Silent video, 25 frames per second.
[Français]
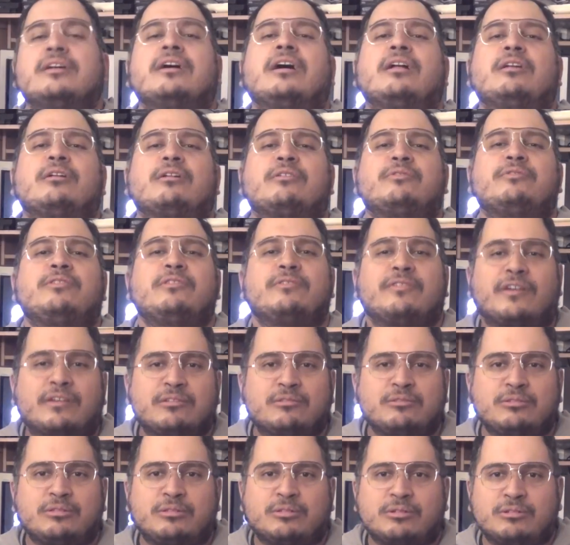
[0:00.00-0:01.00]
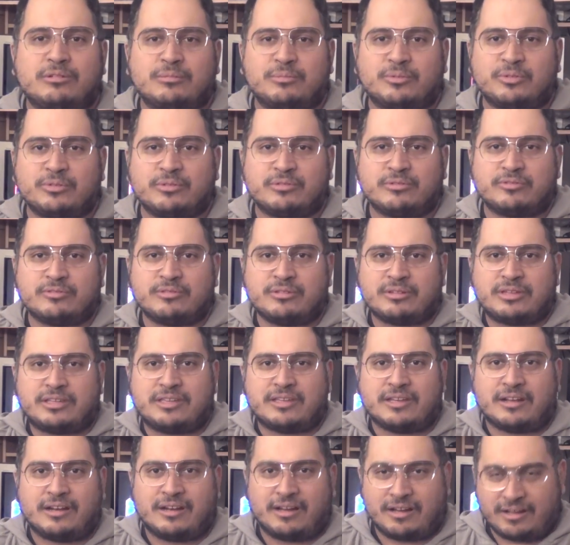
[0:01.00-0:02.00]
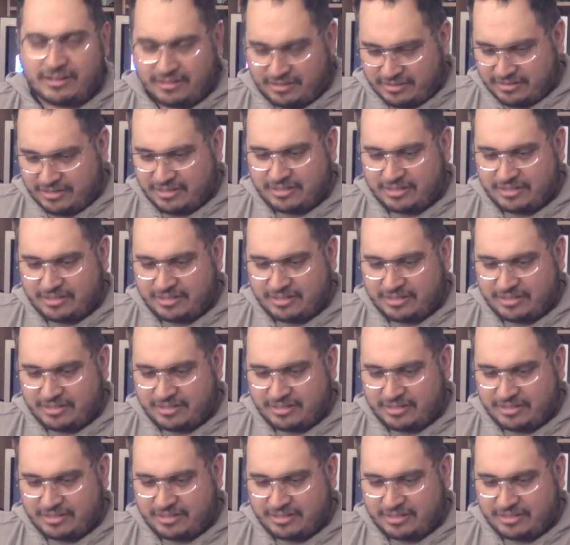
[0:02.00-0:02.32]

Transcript: Alors FIFA 12 selon mon neveu qui est là